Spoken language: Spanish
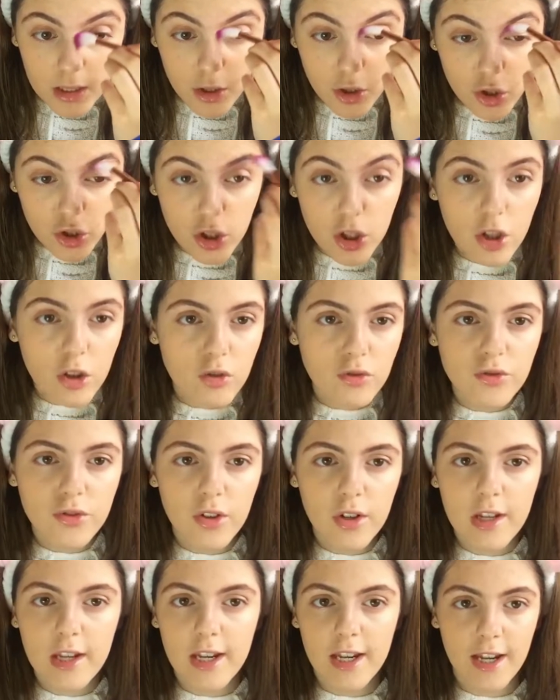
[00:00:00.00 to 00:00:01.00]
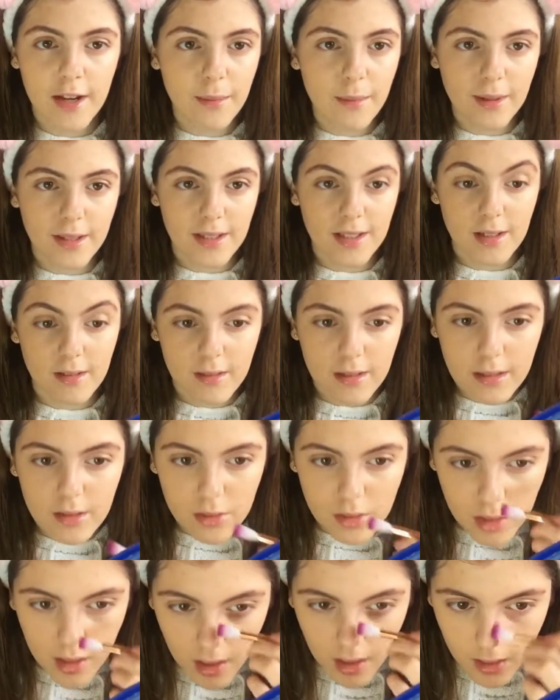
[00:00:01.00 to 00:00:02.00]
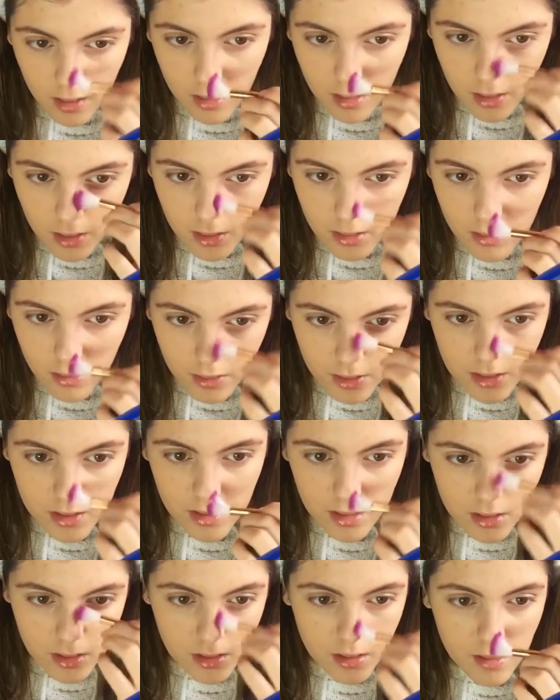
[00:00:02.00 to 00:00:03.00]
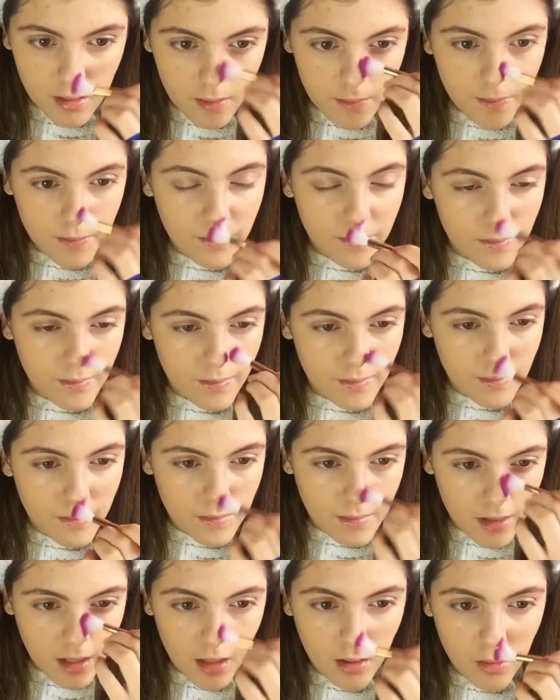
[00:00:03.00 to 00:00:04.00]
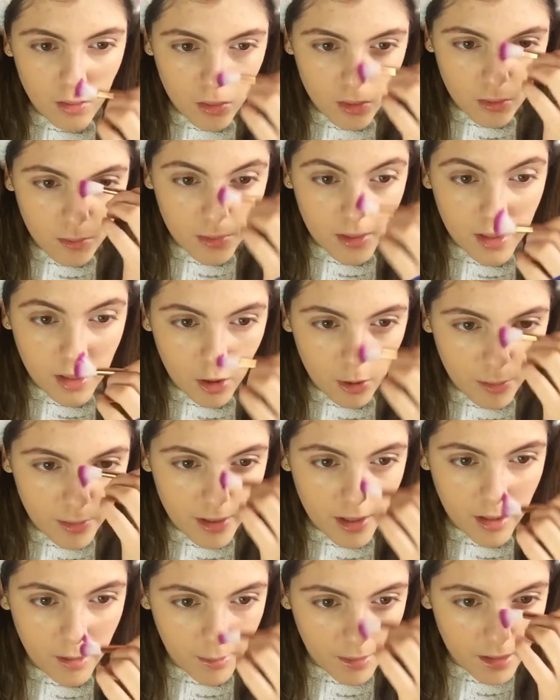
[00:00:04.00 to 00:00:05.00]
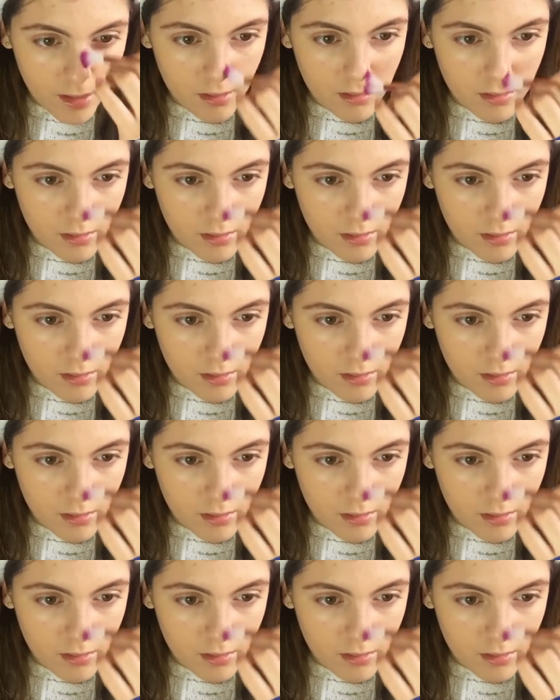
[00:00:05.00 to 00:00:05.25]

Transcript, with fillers: Yo no sé de contornearme, ¿sabes? O sea, entonces es algo complicado para mí.